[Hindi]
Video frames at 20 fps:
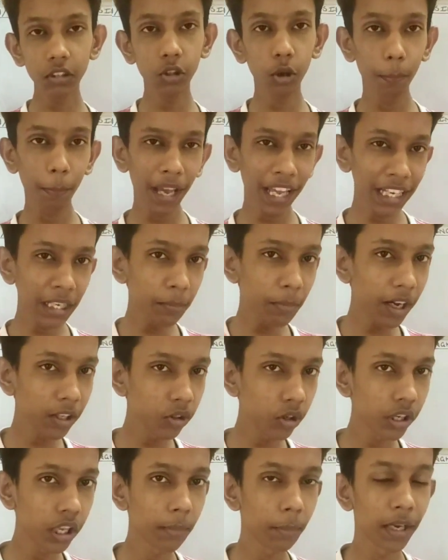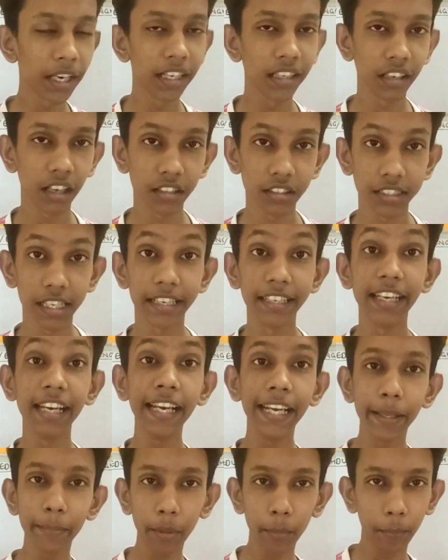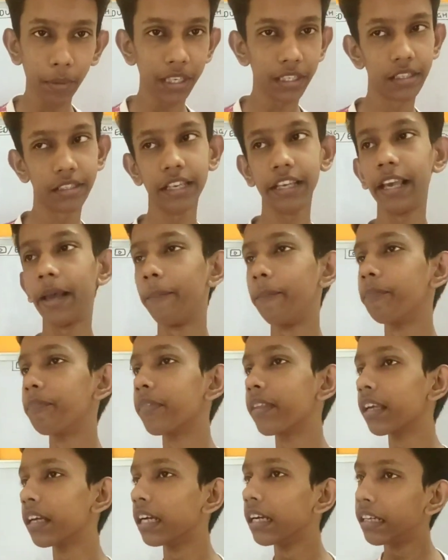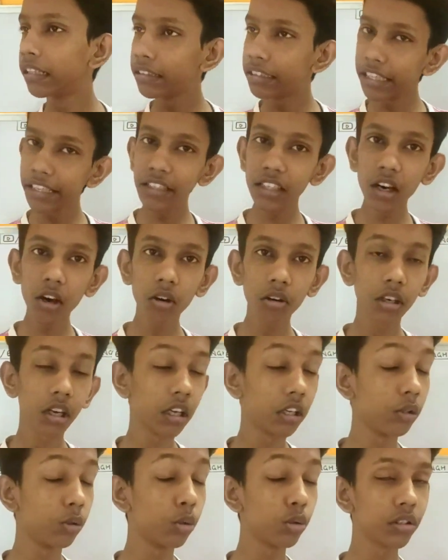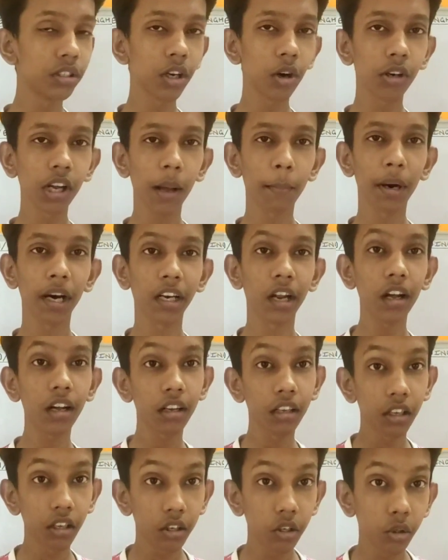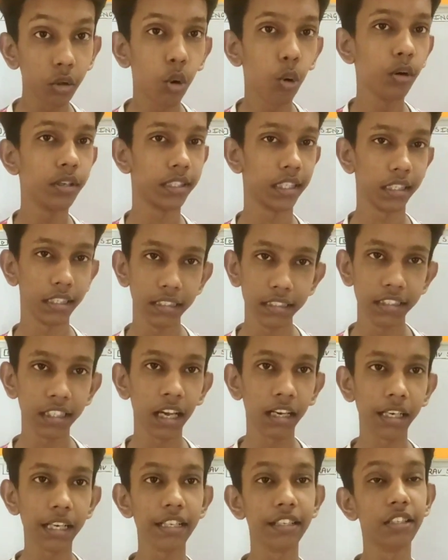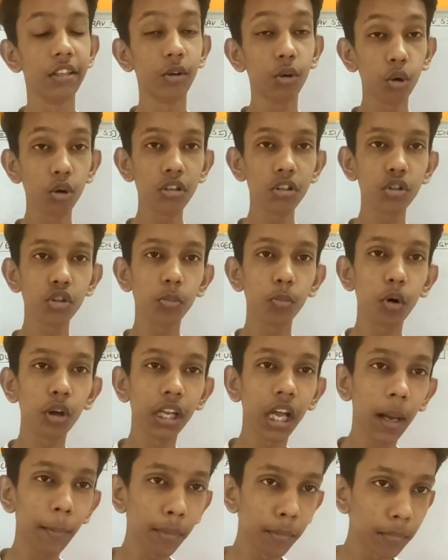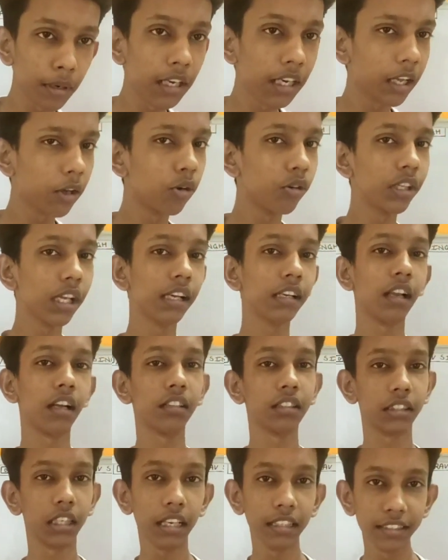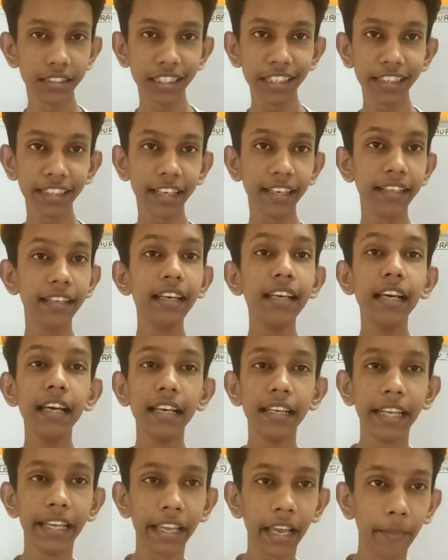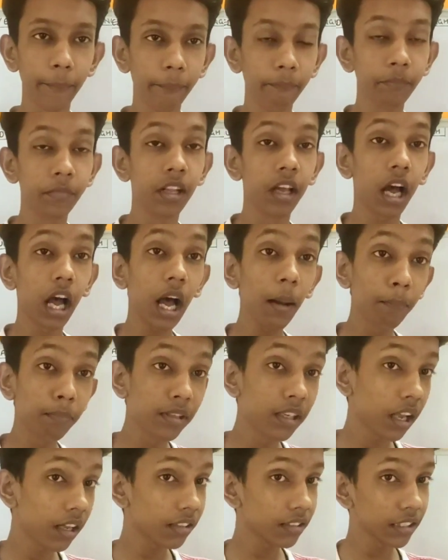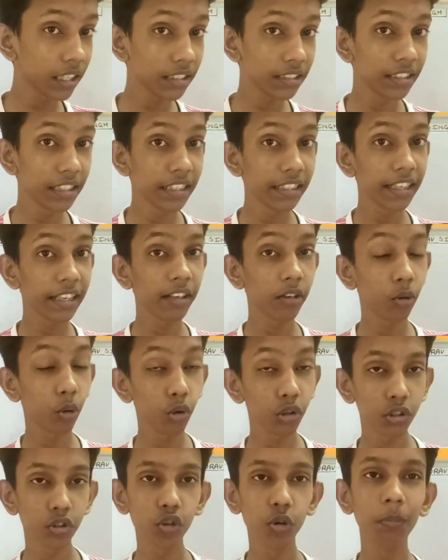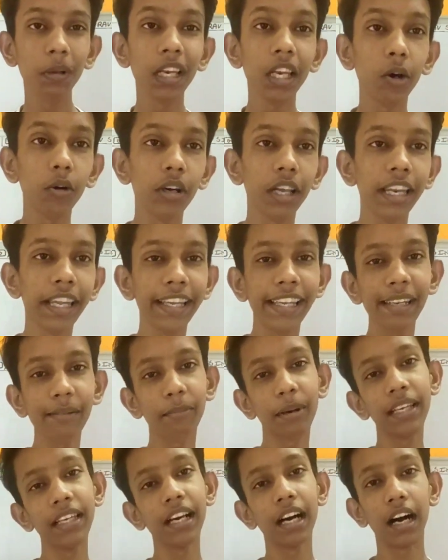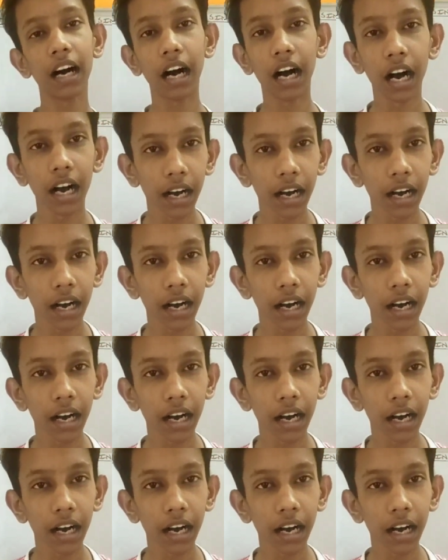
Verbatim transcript: तो पहली बात होगी हमारी क्लास नाइन की डी ठीक है तीसरा दूसरा हो गया हमारा नोट्स जी हाँ गई नोट्स तुमको यहाँ पे मिल रहे होंगे क्लास नाइन से रिलेटेड ठीक है अब क्लास नाइन से रिलेटेड नोट्स तो मिल रहे होंगे लेकिन भैया